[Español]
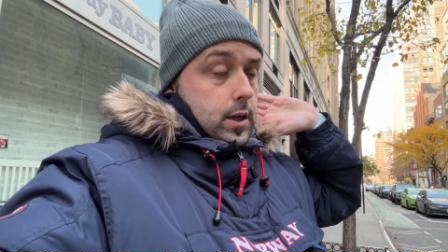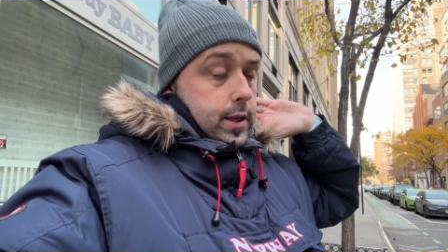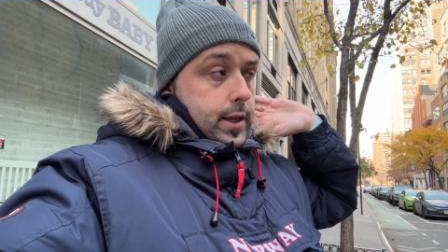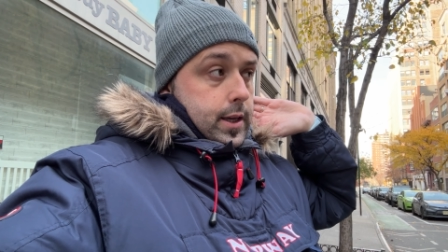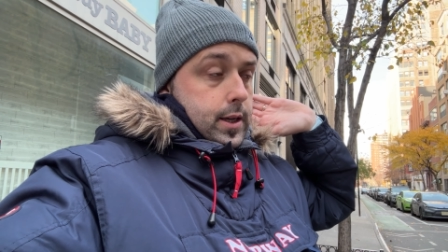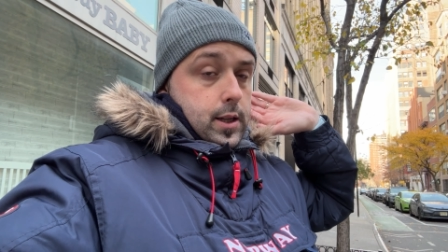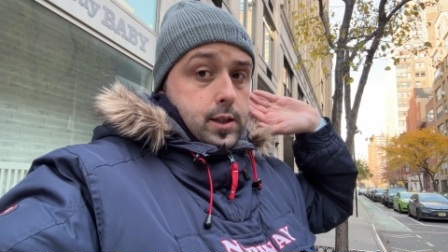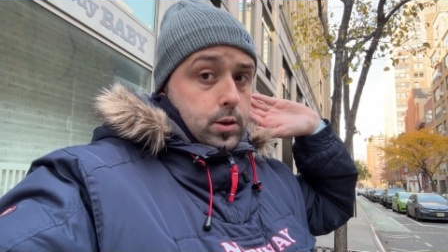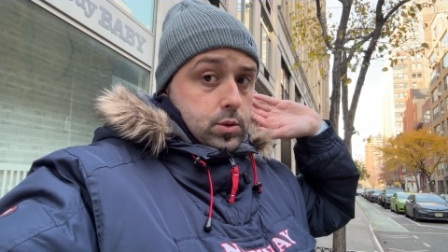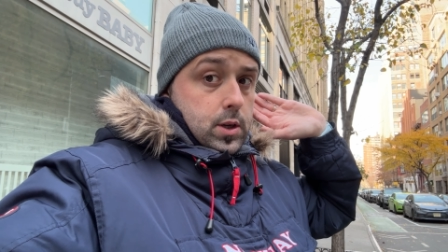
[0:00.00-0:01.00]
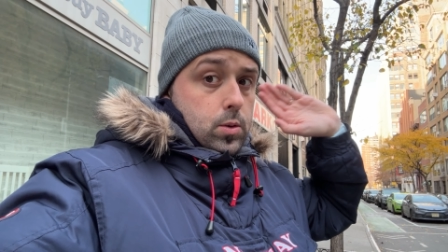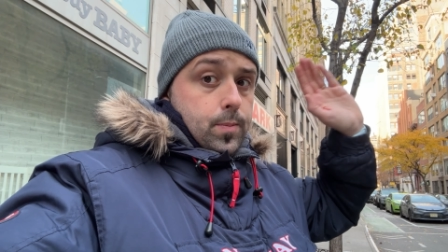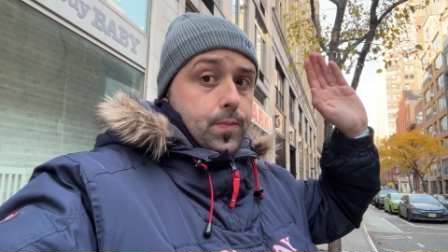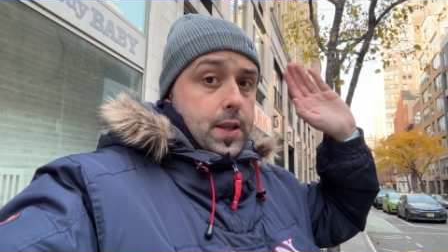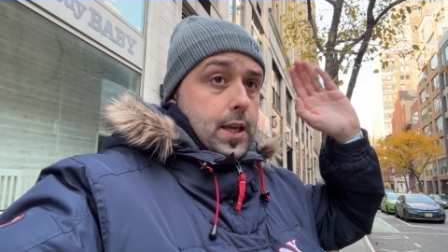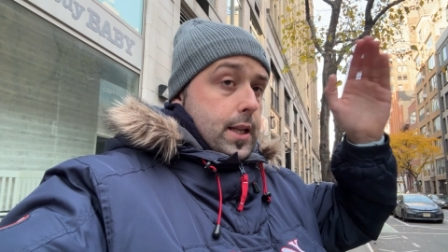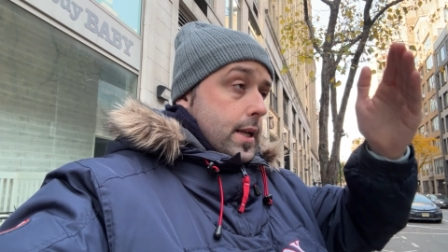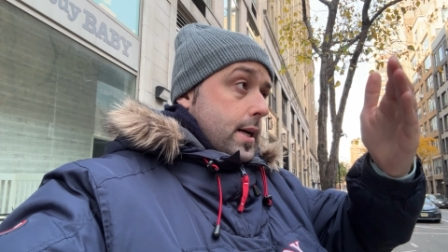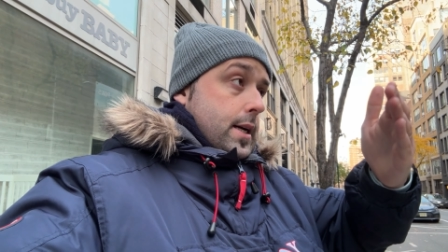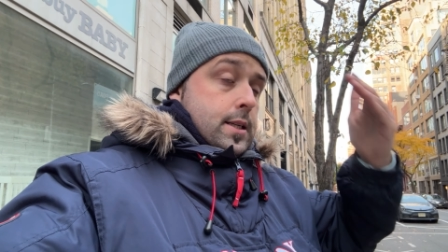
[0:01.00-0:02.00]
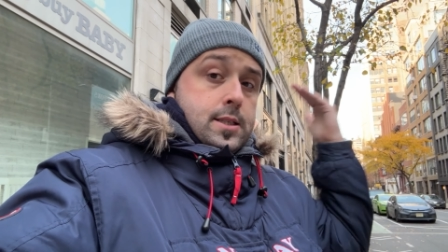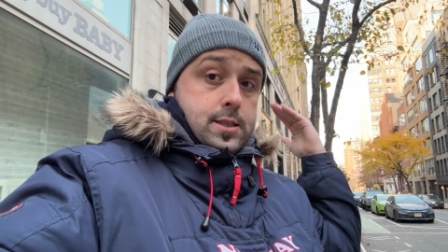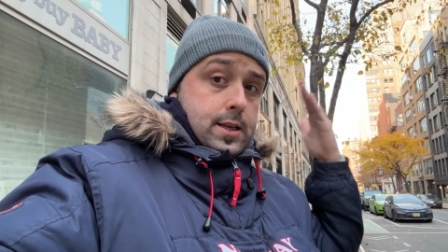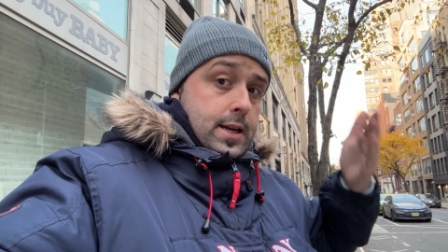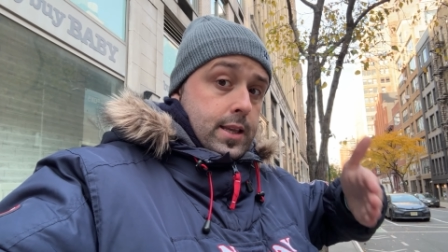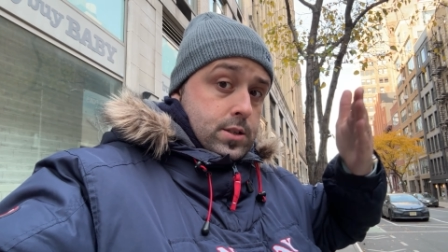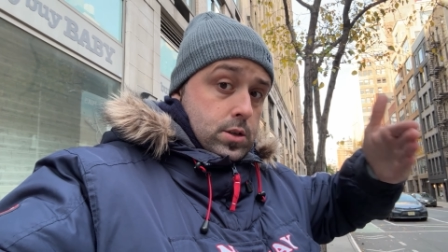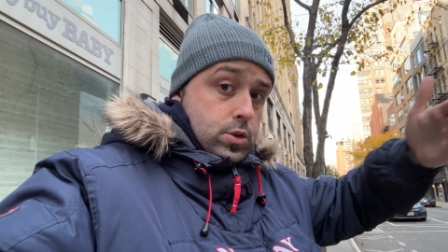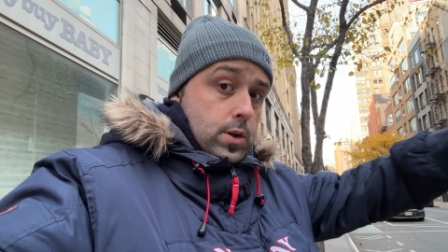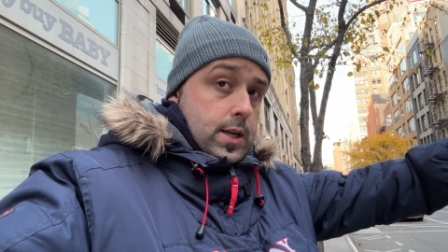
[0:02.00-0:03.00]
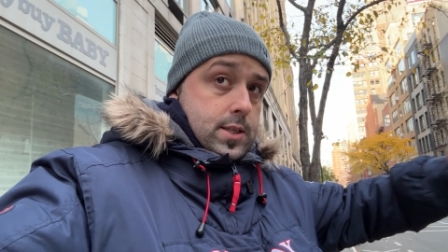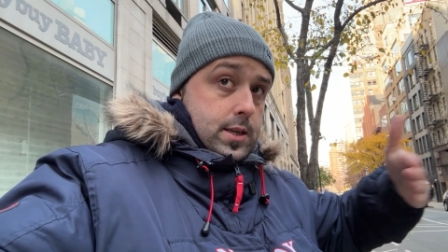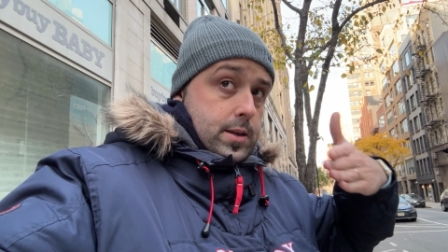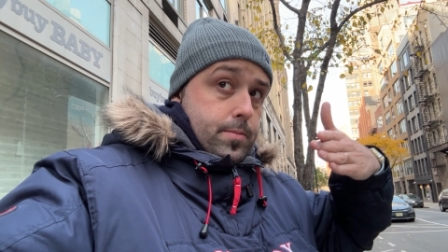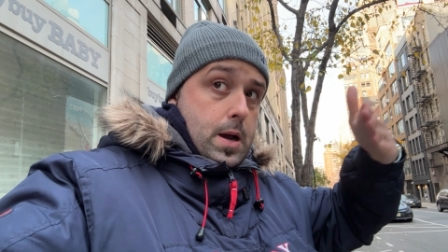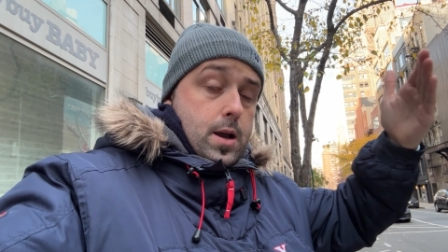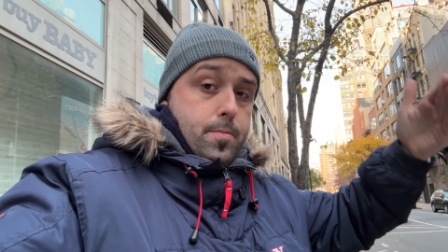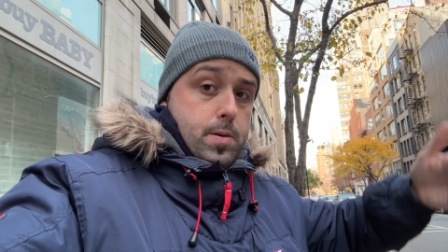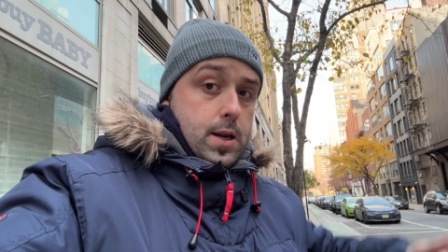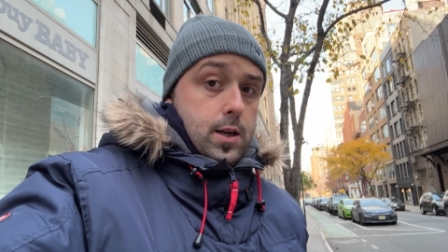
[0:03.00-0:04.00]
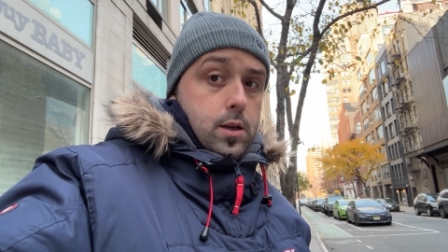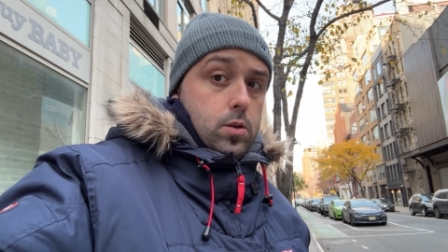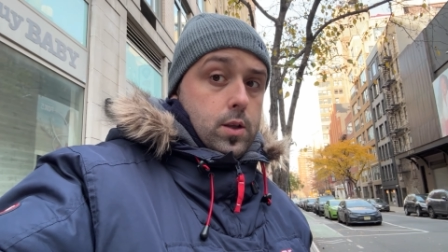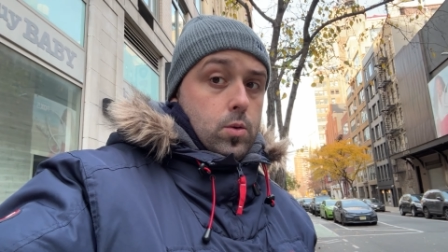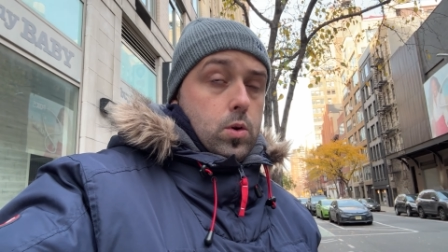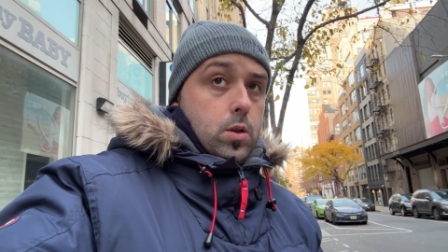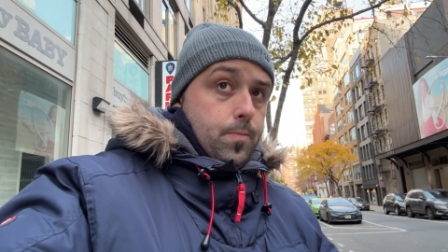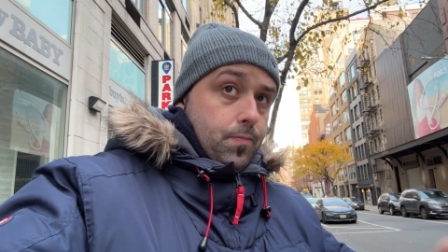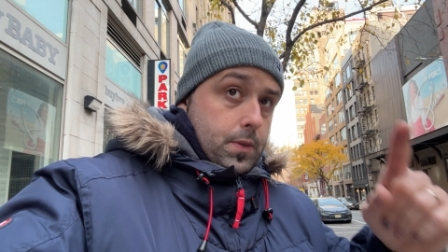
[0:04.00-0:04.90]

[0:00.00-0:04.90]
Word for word: el downtown y las calles son las que van en paralelo, ¿de acuerdo?